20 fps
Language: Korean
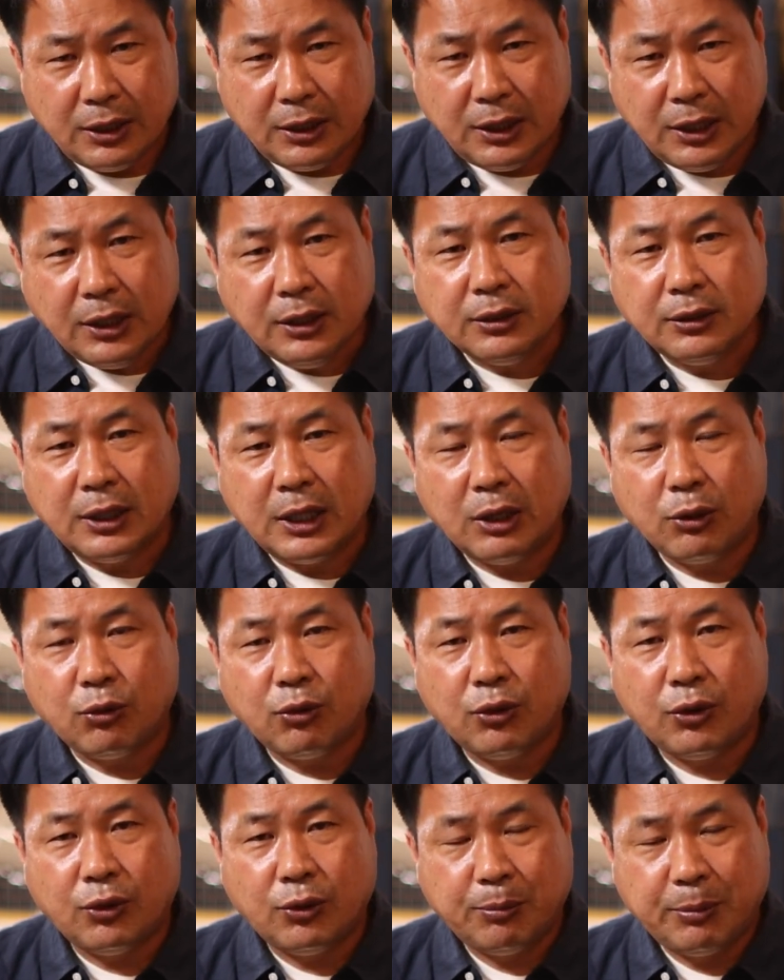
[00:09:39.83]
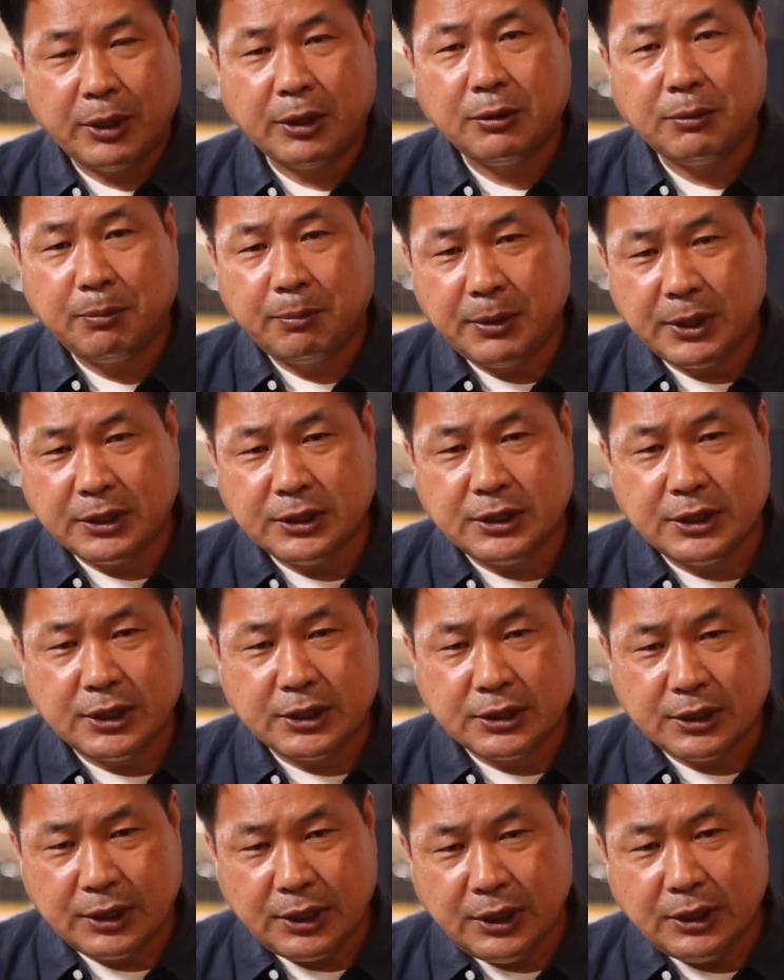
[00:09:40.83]
인을 하고 평,
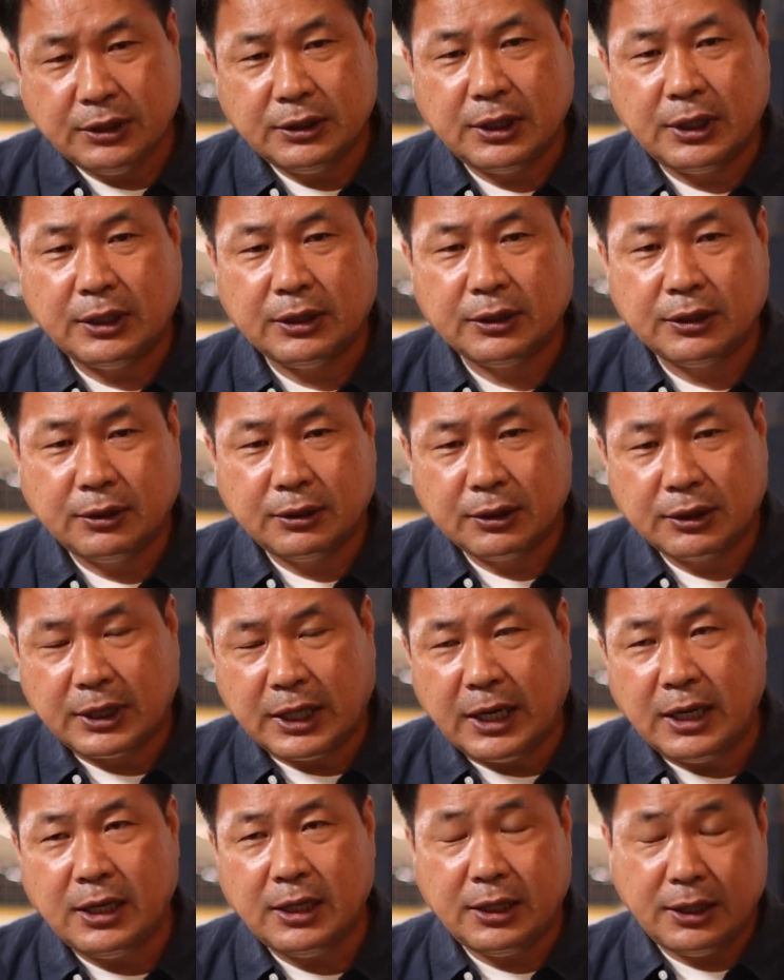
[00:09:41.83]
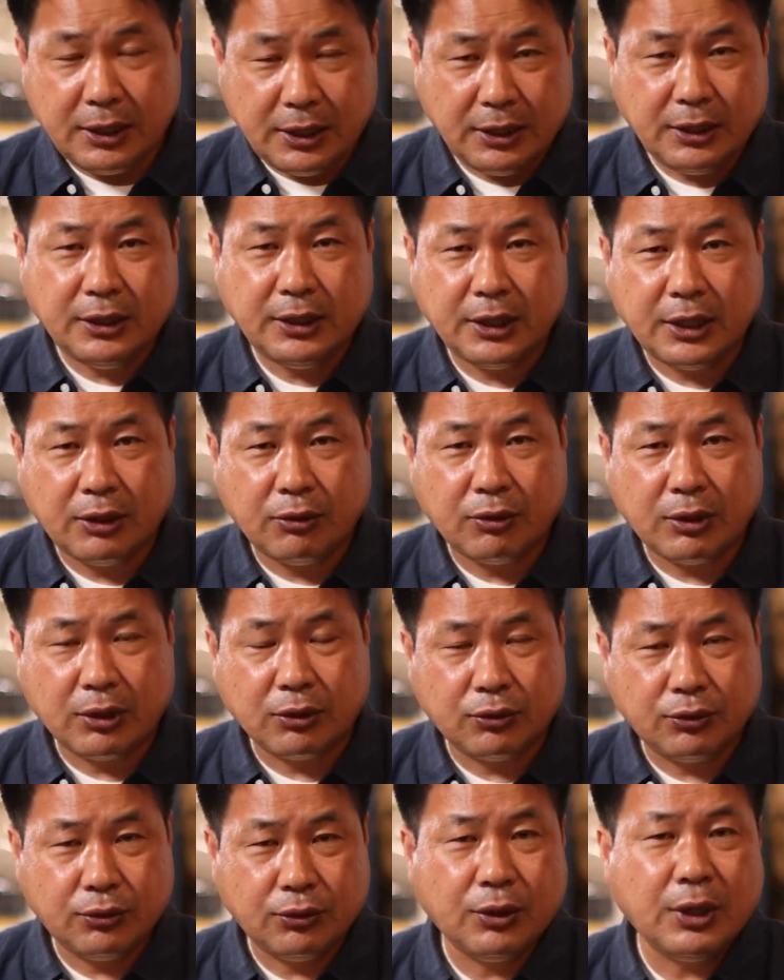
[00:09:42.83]
평지에서 인을 하는 걸 달리 인이라고
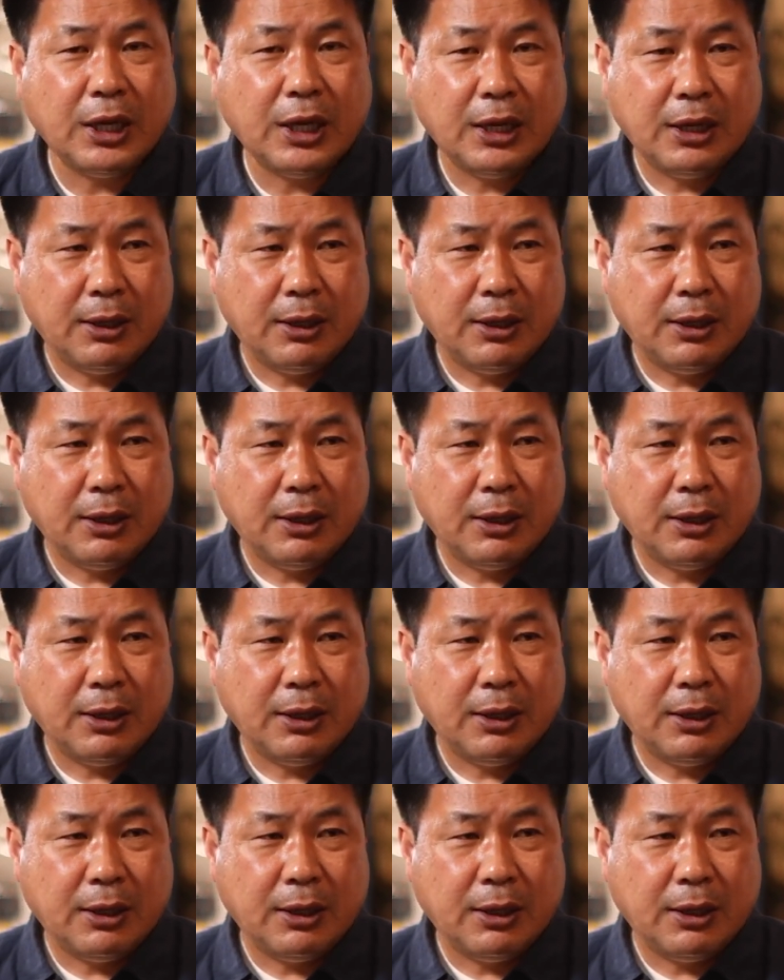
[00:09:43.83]
하고